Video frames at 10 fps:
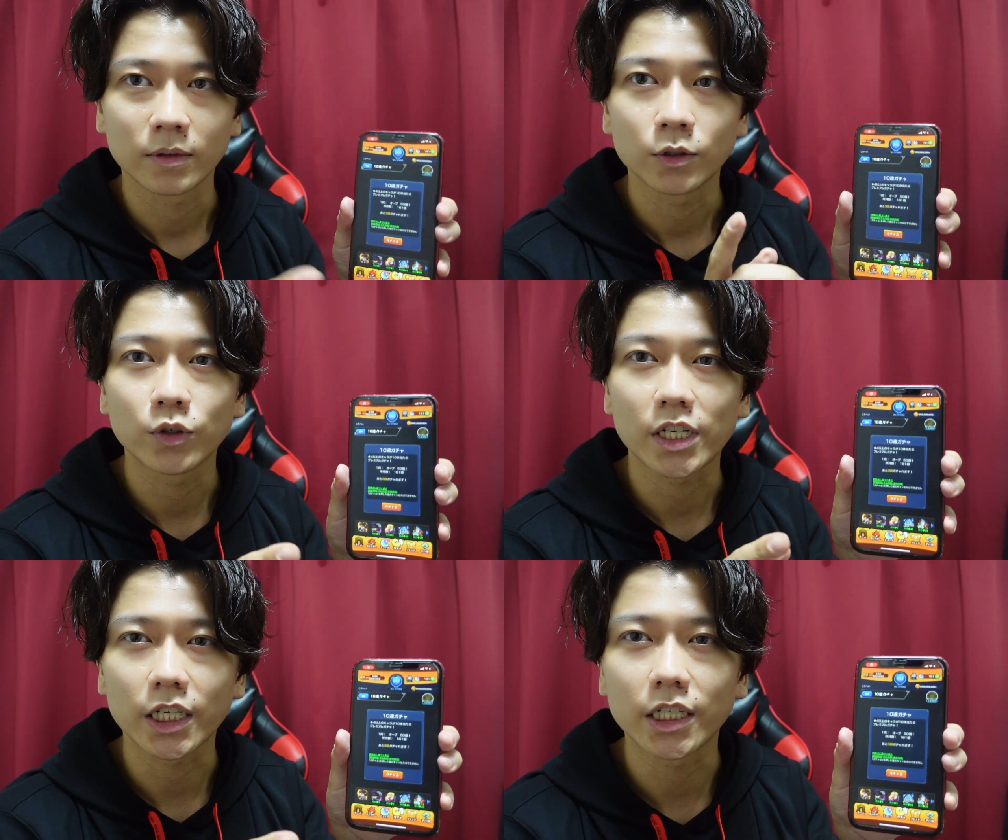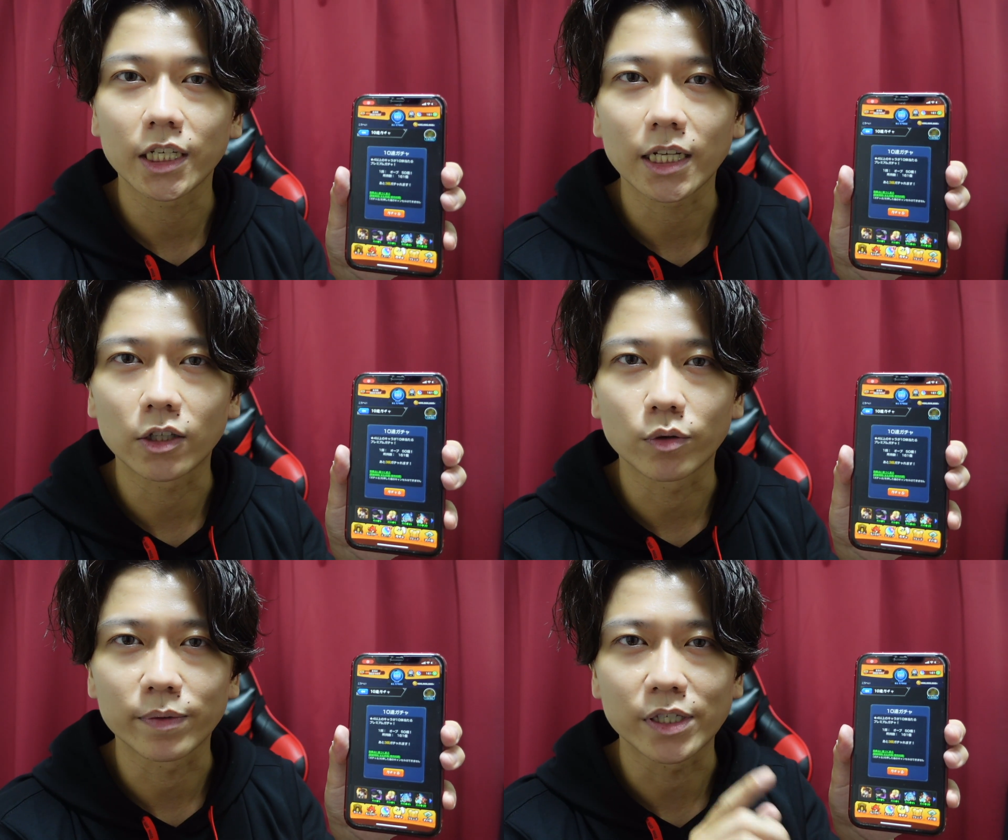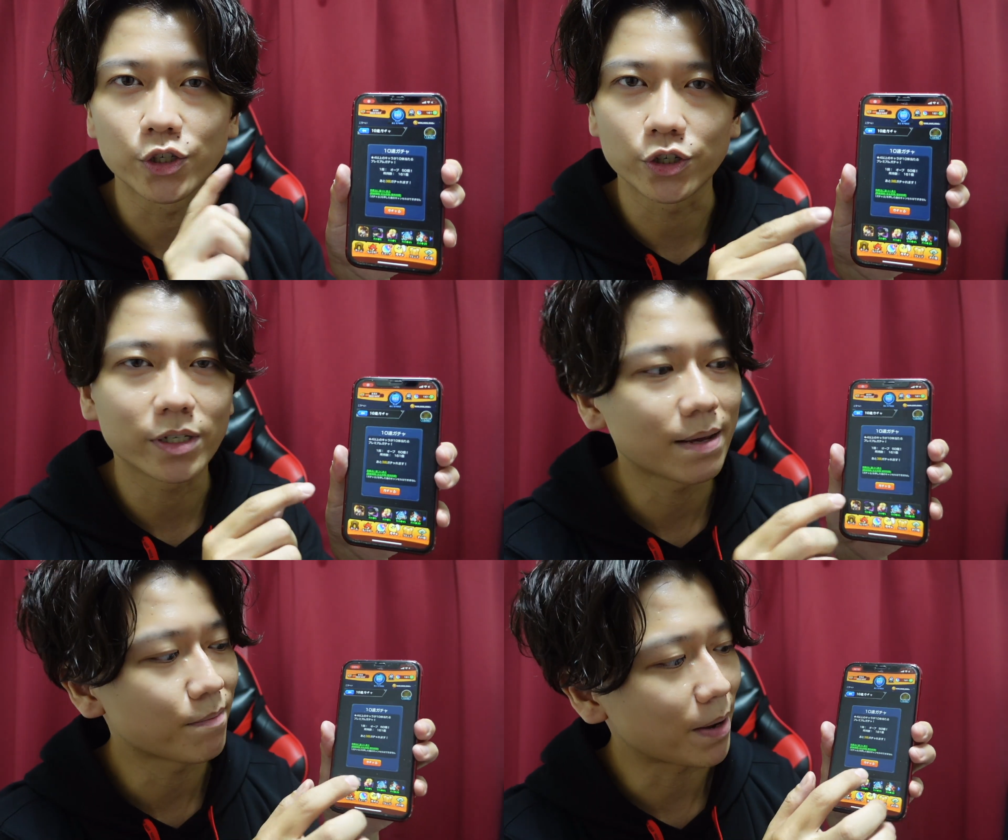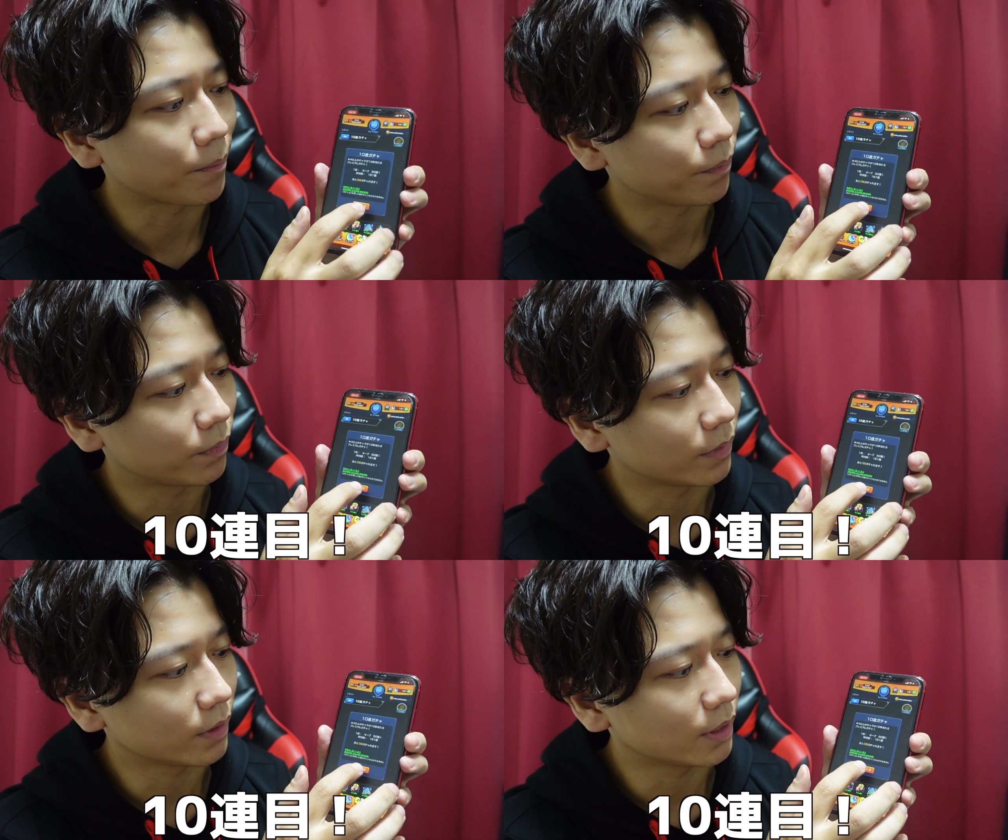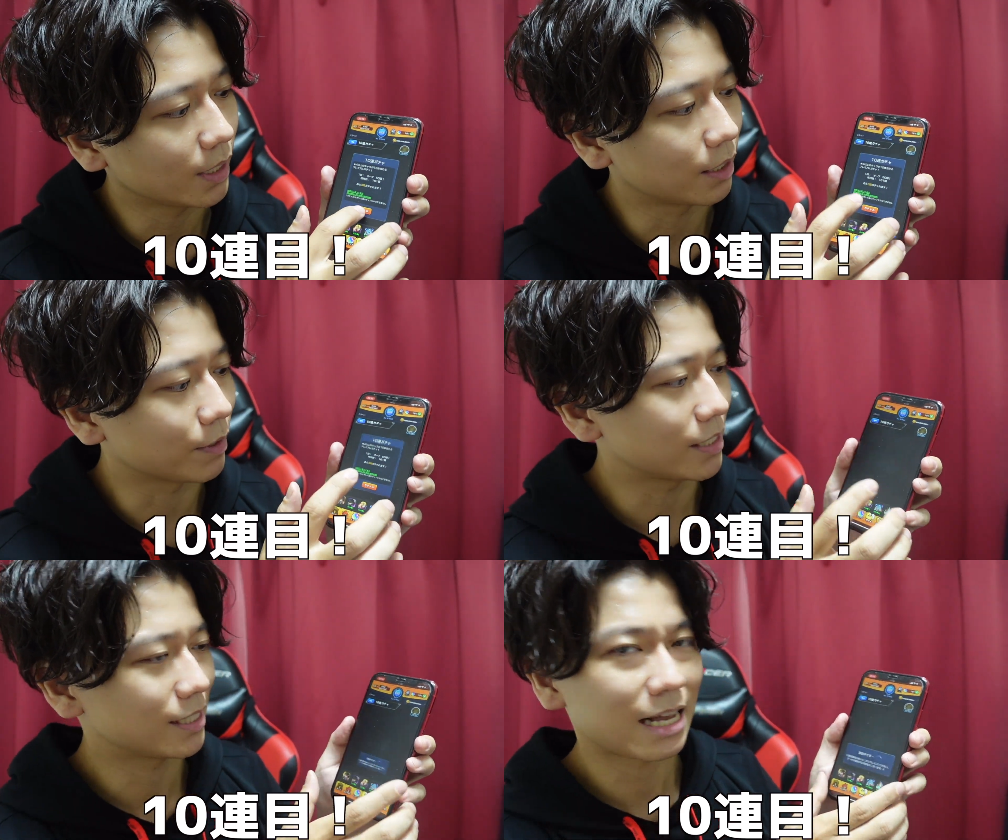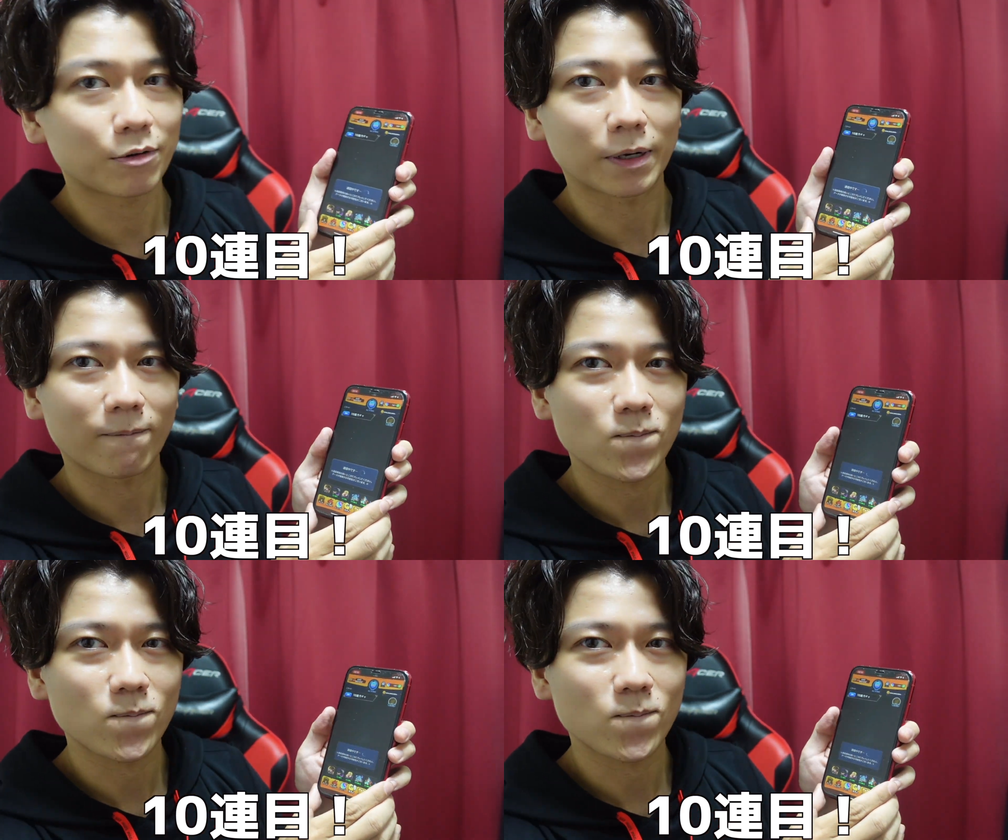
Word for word: それじゃあ引いていきたいと思います。10連目。いきます。頼む。